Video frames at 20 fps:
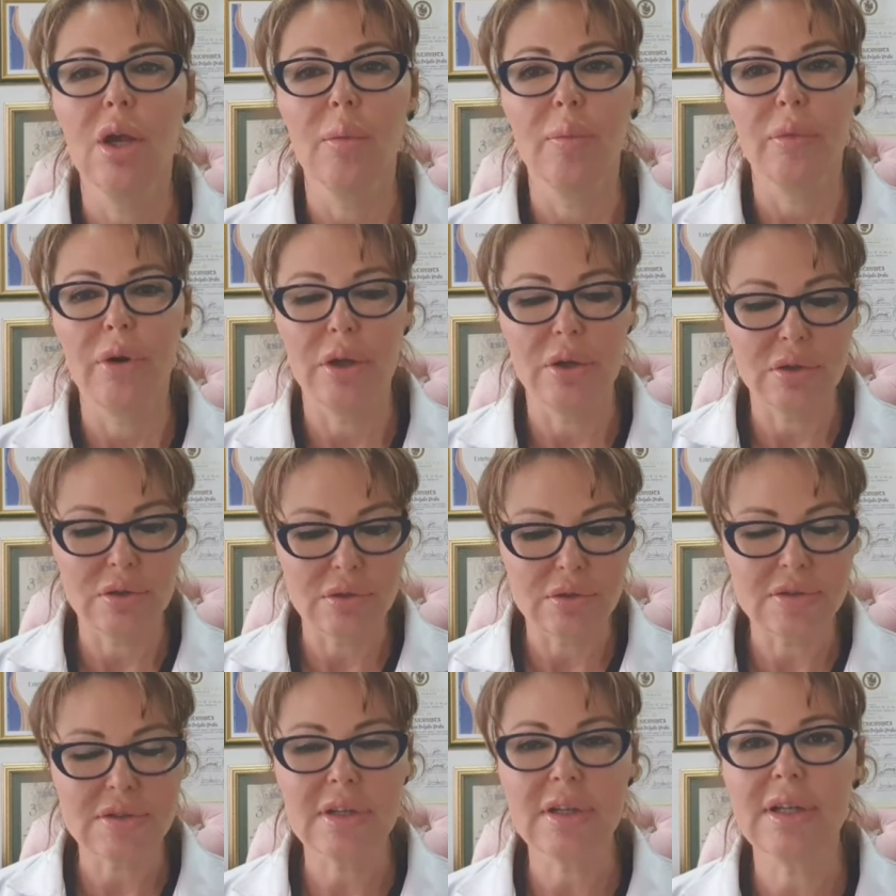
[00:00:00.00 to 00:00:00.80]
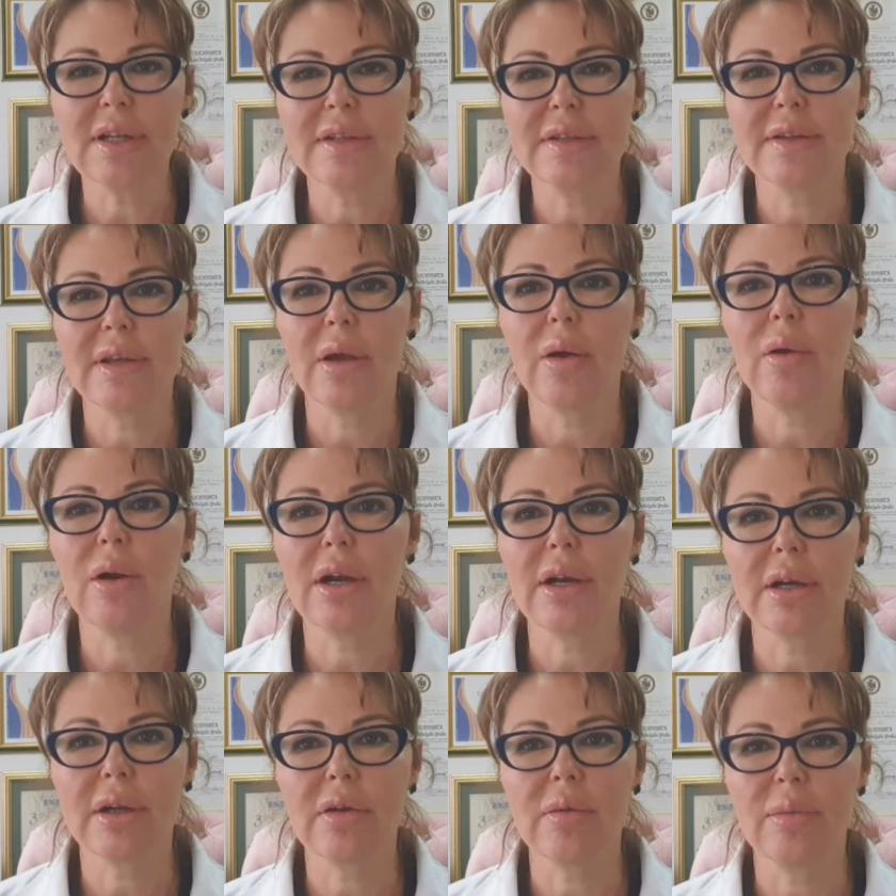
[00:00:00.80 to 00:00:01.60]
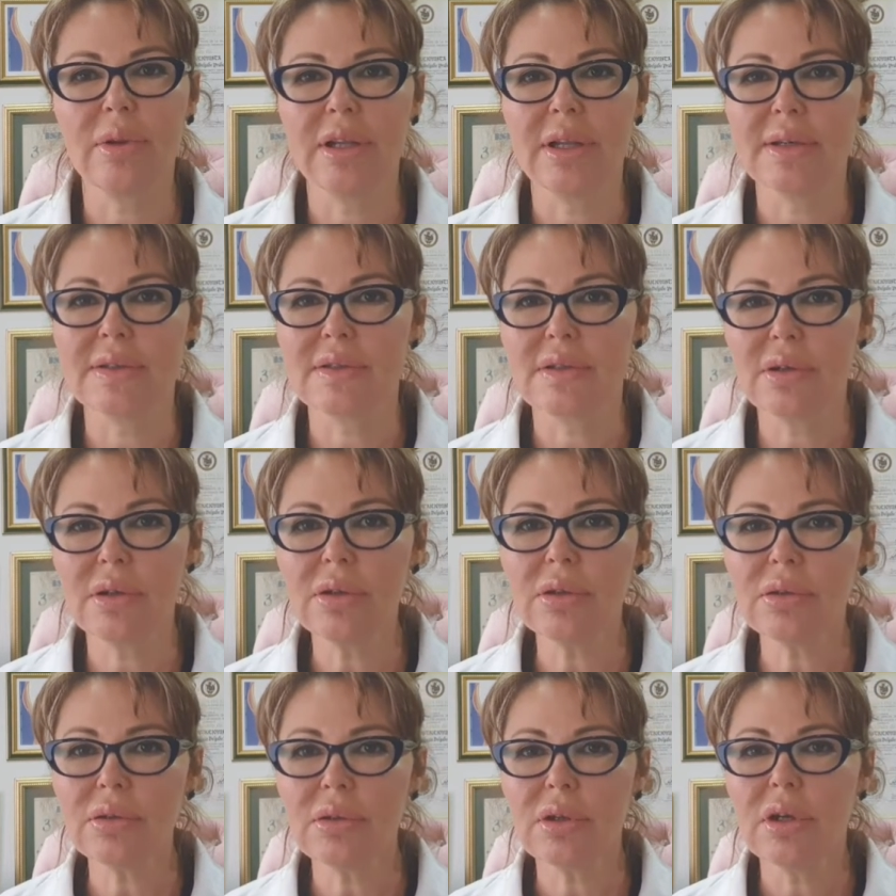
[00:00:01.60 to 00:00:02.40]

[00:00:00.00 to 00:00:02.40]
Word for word: Bueno, entonces les dejo la recomendación